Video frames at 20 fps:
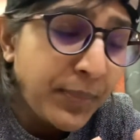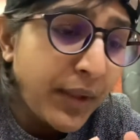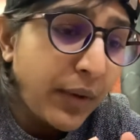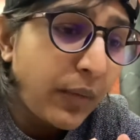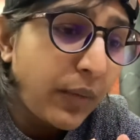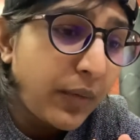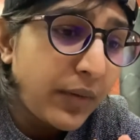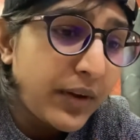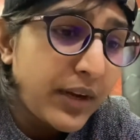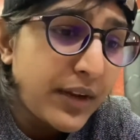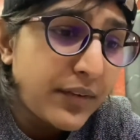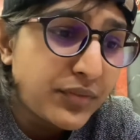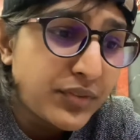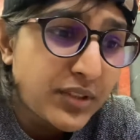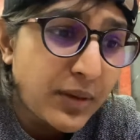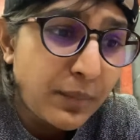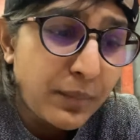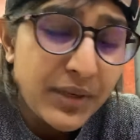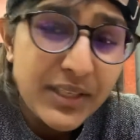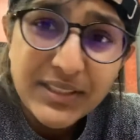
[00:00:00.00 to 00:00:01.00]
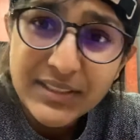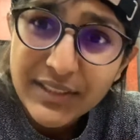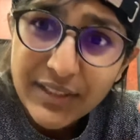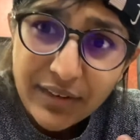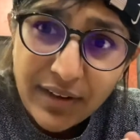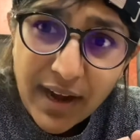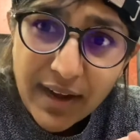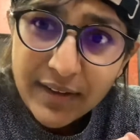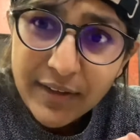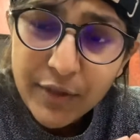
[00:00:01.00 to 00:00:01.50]
और इफ समबडी इज
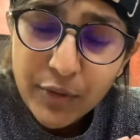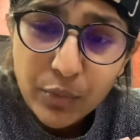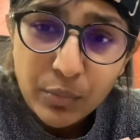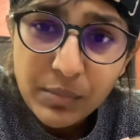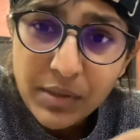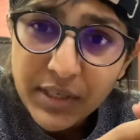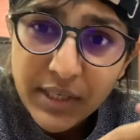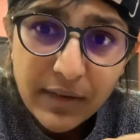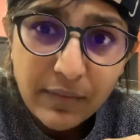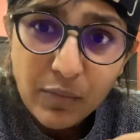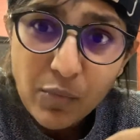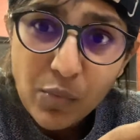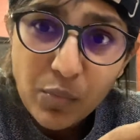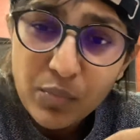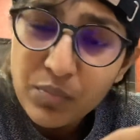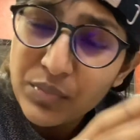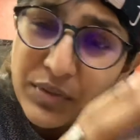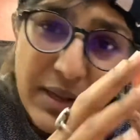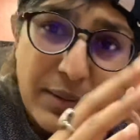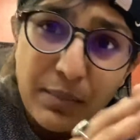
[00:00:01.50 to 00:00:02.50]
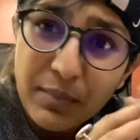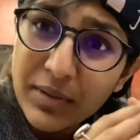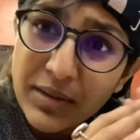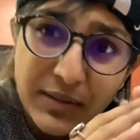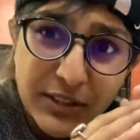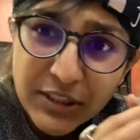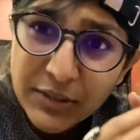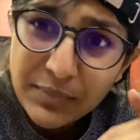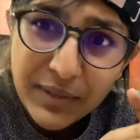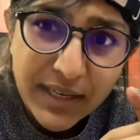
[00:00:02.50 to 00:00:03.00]
अट्रैक्टेड टू मी ये वो दे
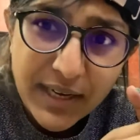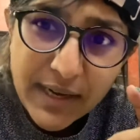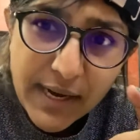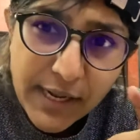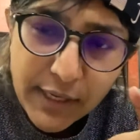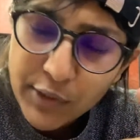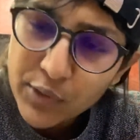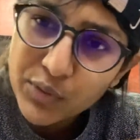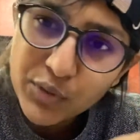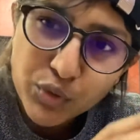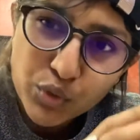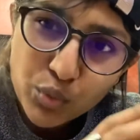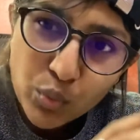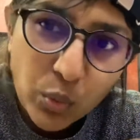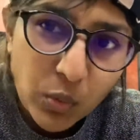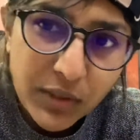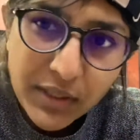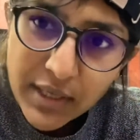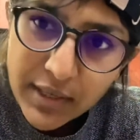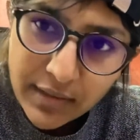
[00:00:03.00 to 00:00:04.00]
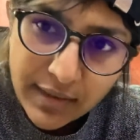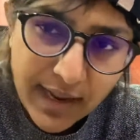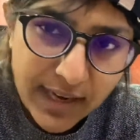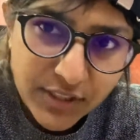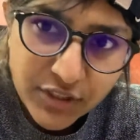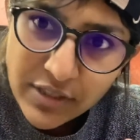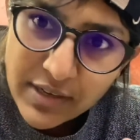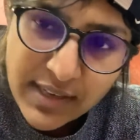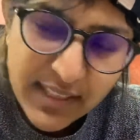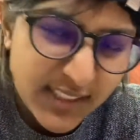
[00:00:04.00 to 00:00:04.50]
मस्ट बी किडिंग क्योंकि स्कूल की
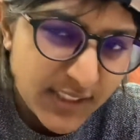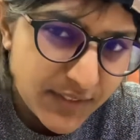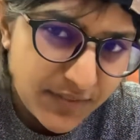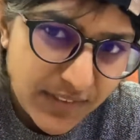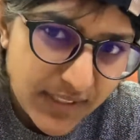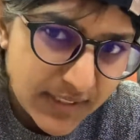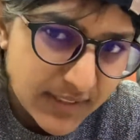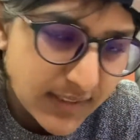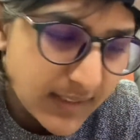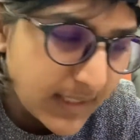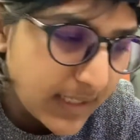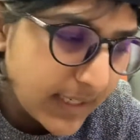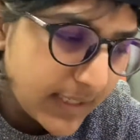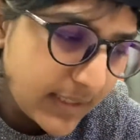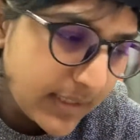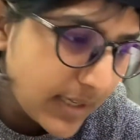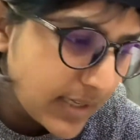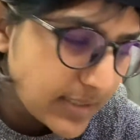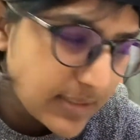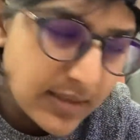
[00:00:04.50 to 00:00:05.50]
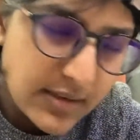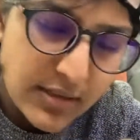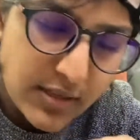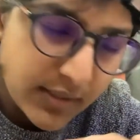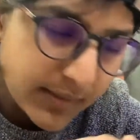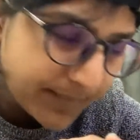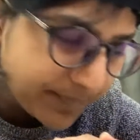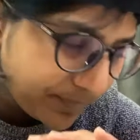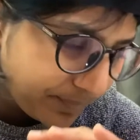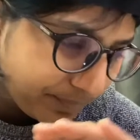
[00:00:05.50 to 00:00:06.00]
अट्रैक्शन लेट्स फेस इट इट डजेंट
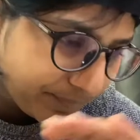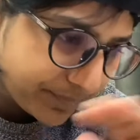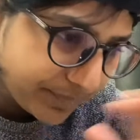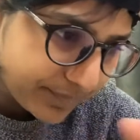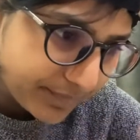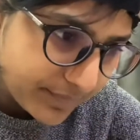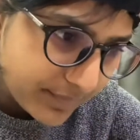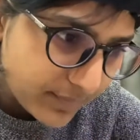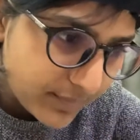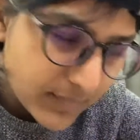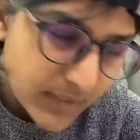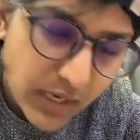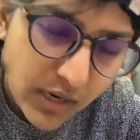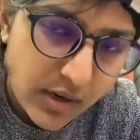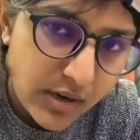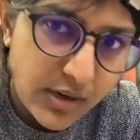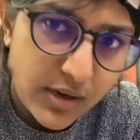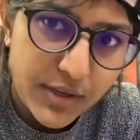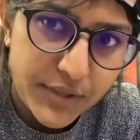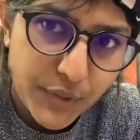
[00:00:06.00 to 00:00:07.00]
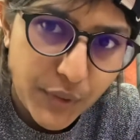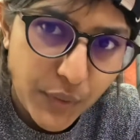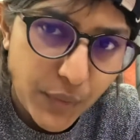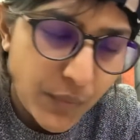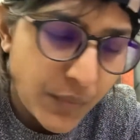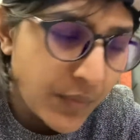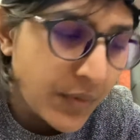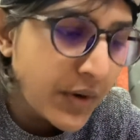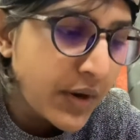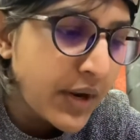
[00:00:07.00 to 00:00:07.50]
यू नो
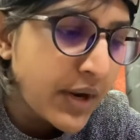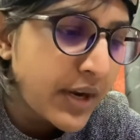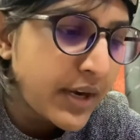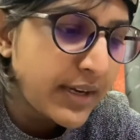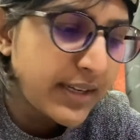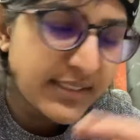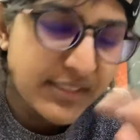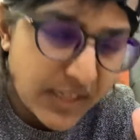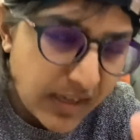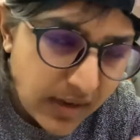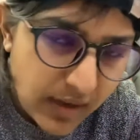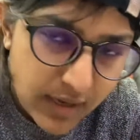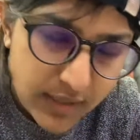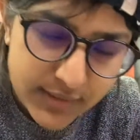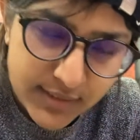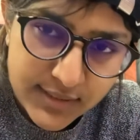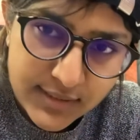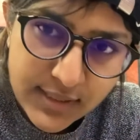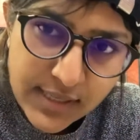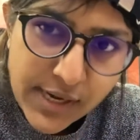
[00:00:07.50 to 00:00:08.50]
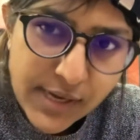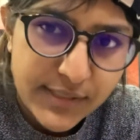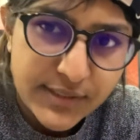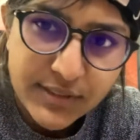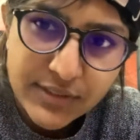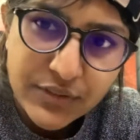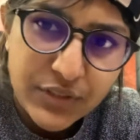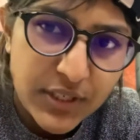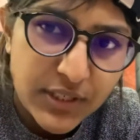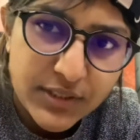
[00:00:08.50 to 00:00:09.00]
डजेंट लास्ट
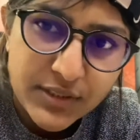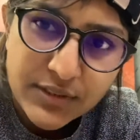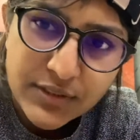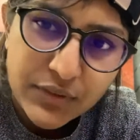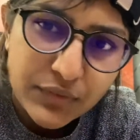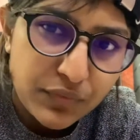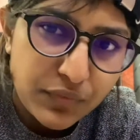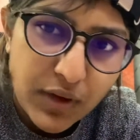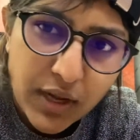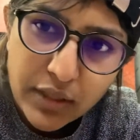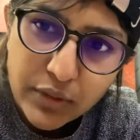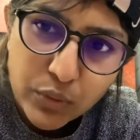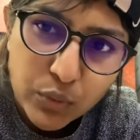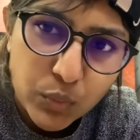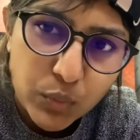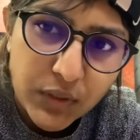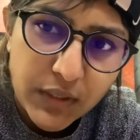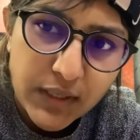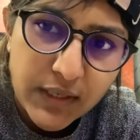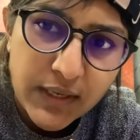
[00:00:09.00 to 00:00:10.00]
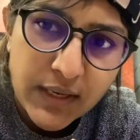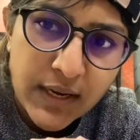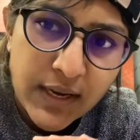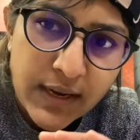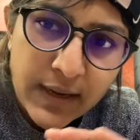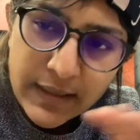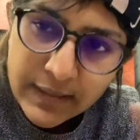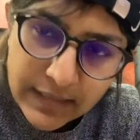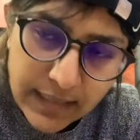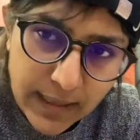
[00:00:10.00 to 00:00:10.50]
इट्स जस्ट फालतू की
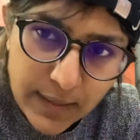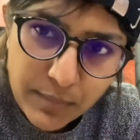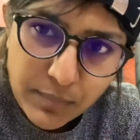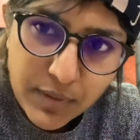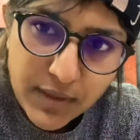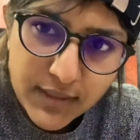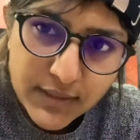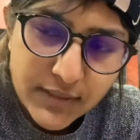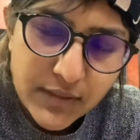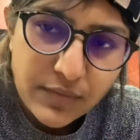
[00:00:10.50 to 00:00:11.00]
टाइम पास एंड